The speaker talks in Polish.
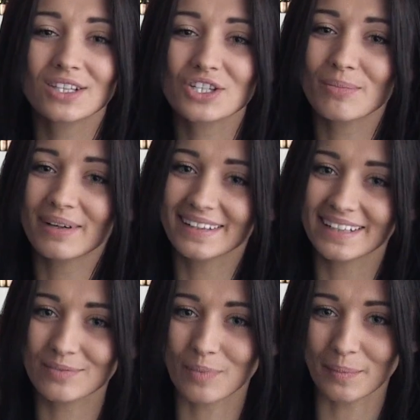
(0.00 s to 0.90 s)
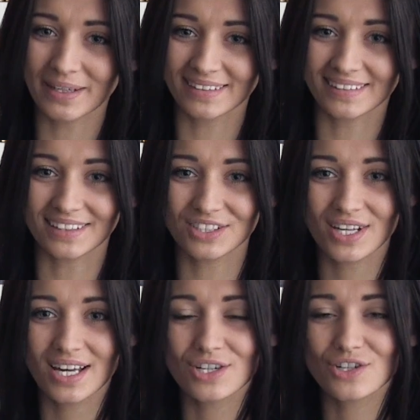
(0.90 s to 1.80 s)
Trzeba jednak pamiętać,
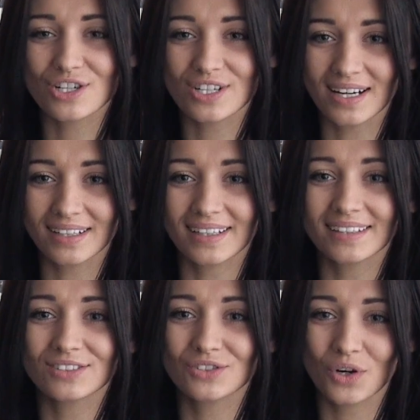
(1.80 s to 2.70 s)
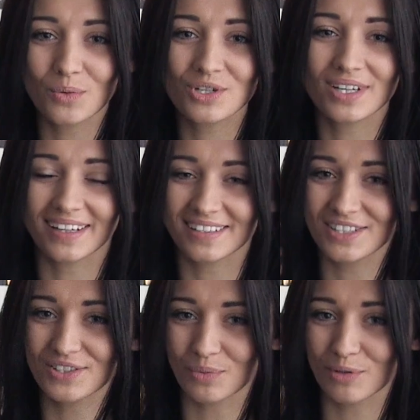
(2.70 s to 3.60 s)
że Szalkę dobrze
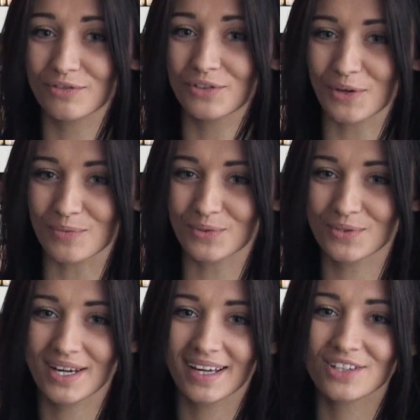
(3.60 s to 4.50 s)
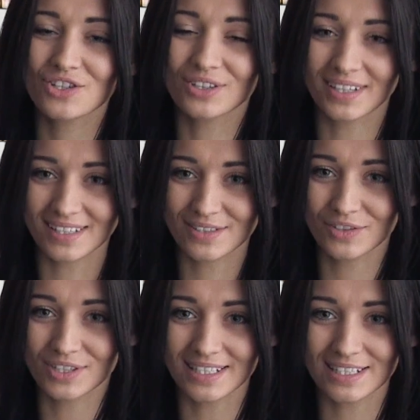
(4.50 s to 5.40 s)
radzi sobie w domu. Cztery
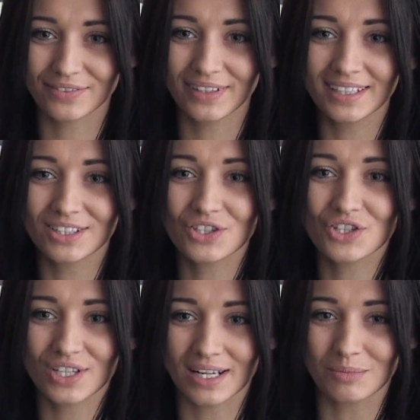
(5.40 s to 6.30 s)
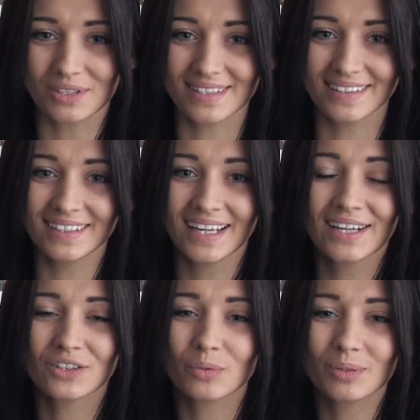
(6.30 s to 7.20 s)
zwycięstwa i trzy remisy
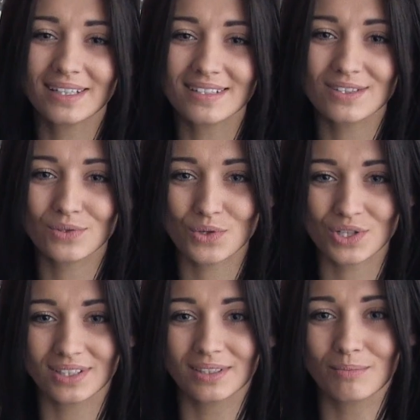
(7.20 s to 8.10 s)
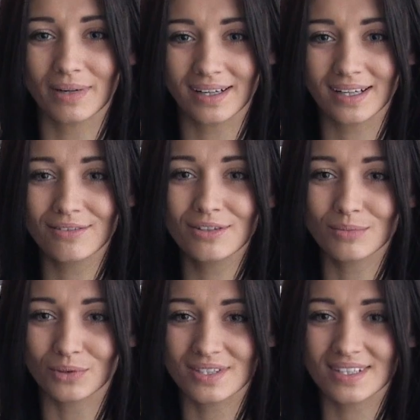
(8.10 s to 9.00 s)
to bilans drużyny Marka
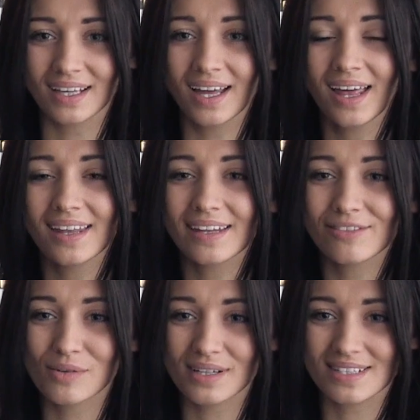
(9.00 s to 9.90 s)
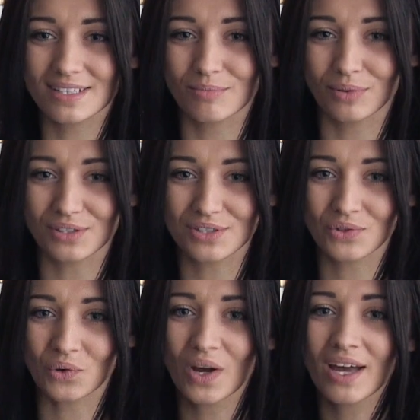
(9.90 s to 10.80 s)
Wilmotsa na własnym
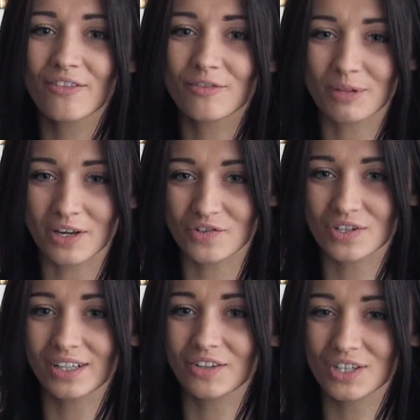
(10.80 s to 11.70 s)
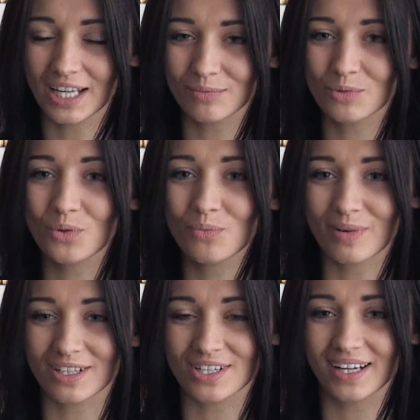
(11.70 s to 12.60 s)
boisku w pierwszych siedmiu
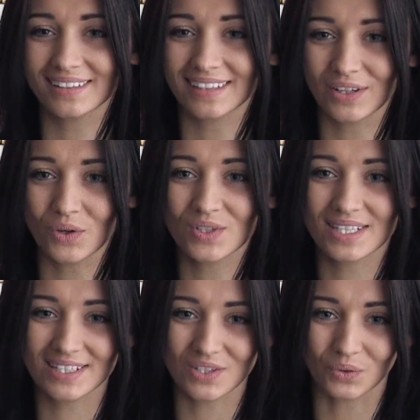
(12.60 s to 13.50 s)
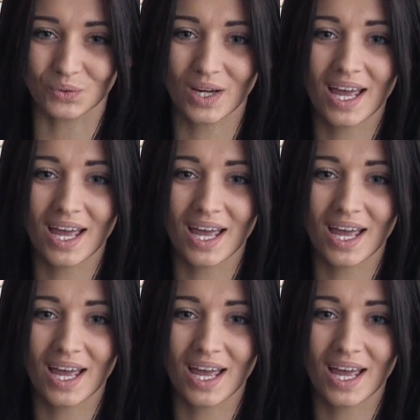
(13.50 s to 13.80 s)
meczach tego sezonu